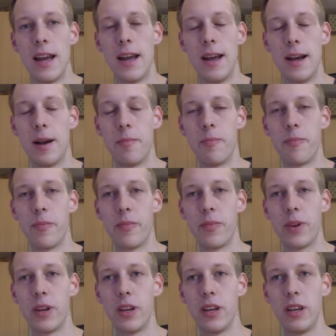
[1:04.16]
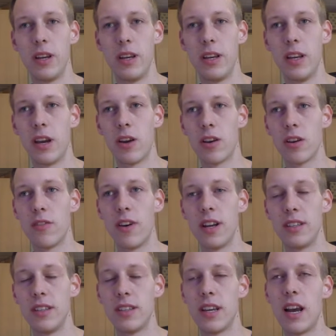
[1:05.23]
Ähm, ihr könnt
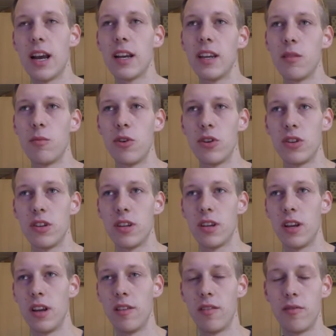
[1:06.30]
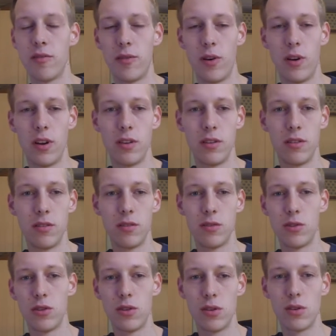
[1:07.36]
quasi sagen, ich möchte von
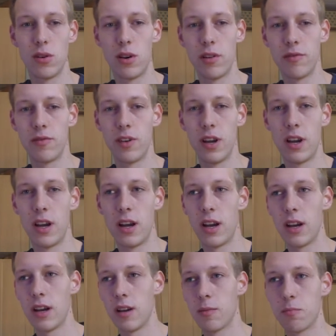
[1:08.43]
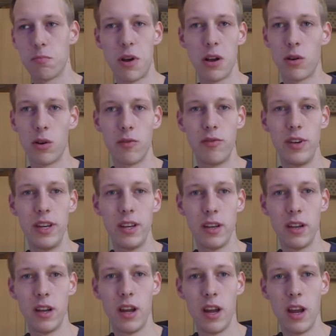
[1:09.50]
Düsseldorf nach Bangkok
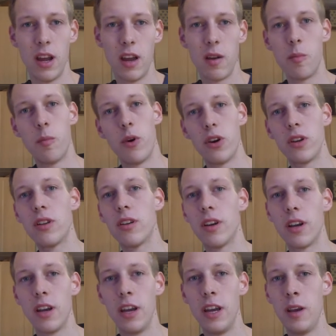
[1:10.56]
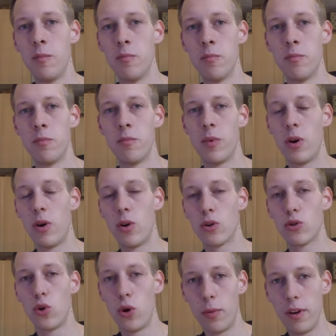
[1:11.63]
fliegen, möchte im
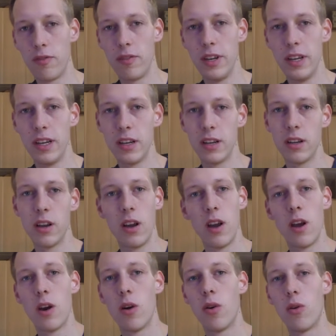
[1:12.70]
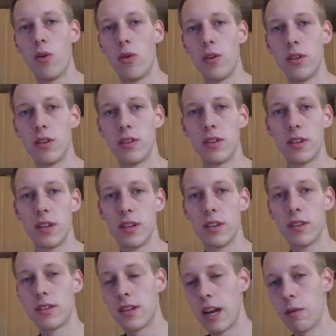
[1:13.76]
Oktober fliegen und
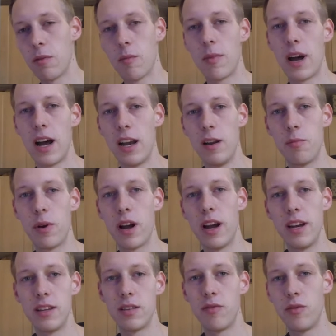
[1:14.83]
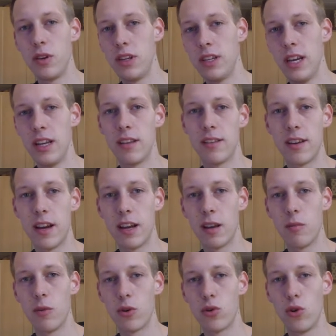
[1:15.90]
zeigt mir mal alle Preise für jeden Tag
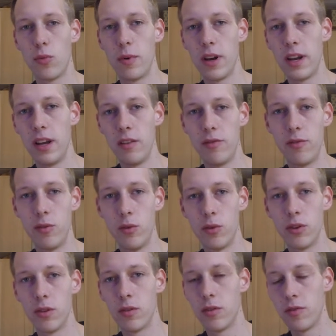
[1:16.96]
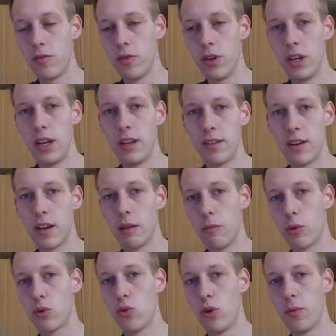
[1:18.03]
im Oktober Hinflug und für jeden Tag im
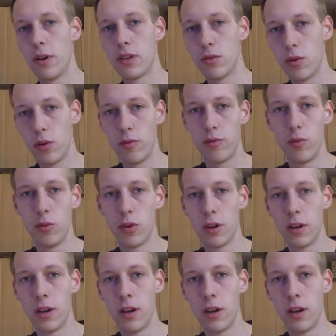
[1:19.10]
Oktober Zurückflug